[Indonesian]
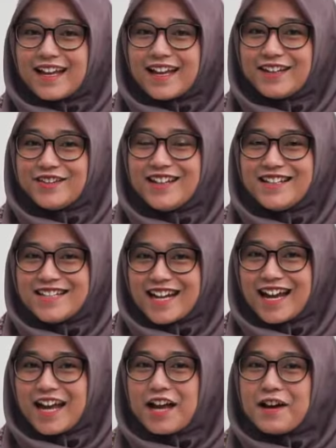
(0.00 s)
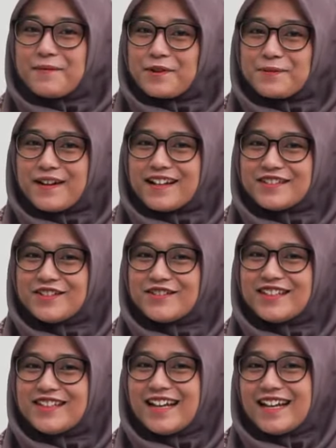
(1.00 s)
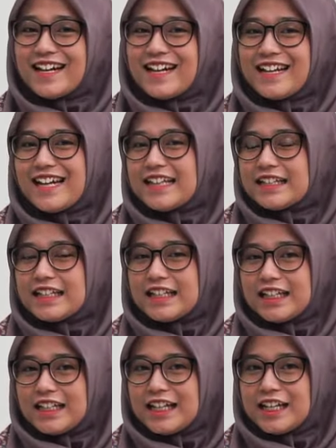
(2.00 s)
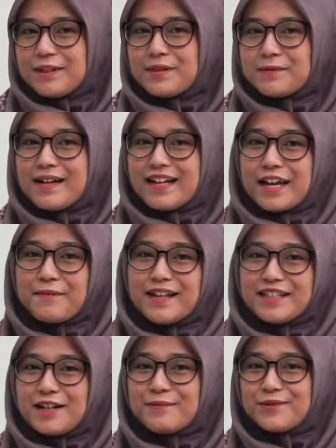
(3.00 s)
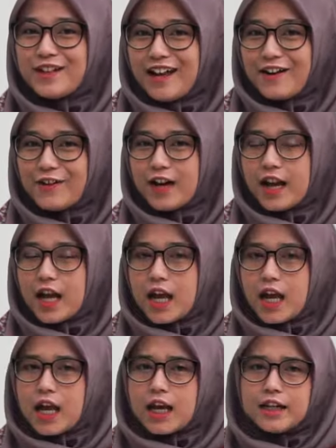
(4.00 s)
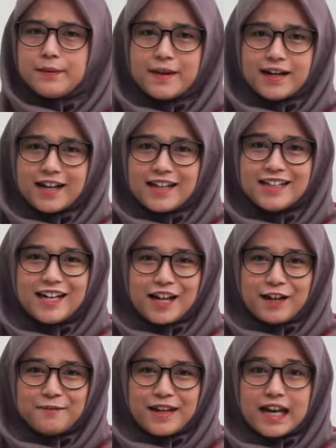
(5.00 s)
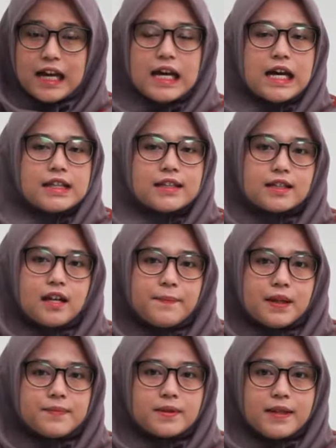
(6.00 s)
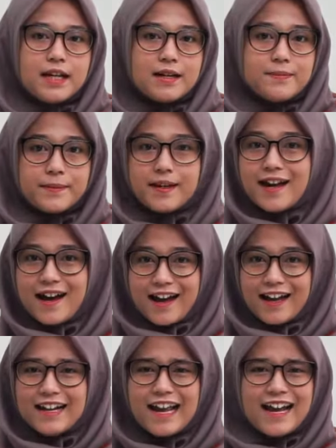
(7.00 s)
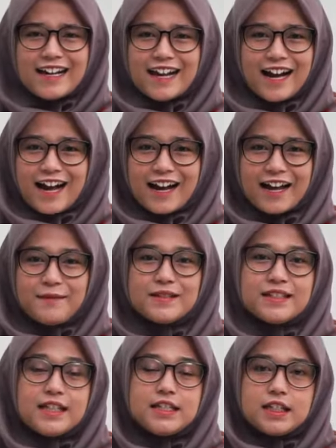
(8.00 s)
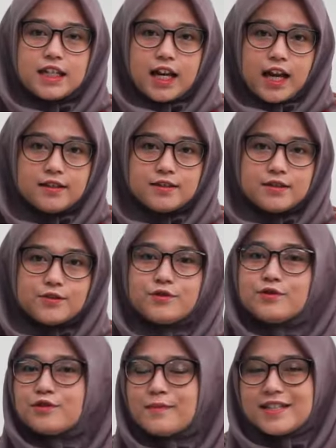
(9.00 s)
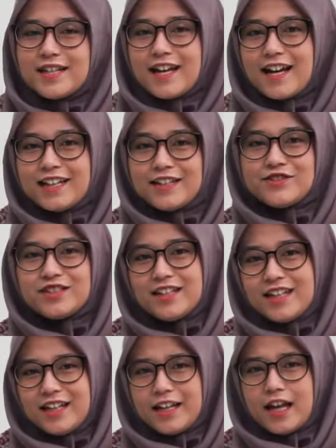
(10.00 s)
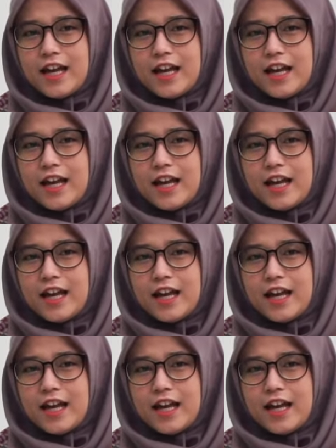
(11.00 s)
Indonesia merupakan suatu negara yang terdiri dari berbagai macam pulau, di mana di dalamnya terdapat perbedaan-perbedaan yang akan menjadi ciri khas untuk masyarakat itu sendiri.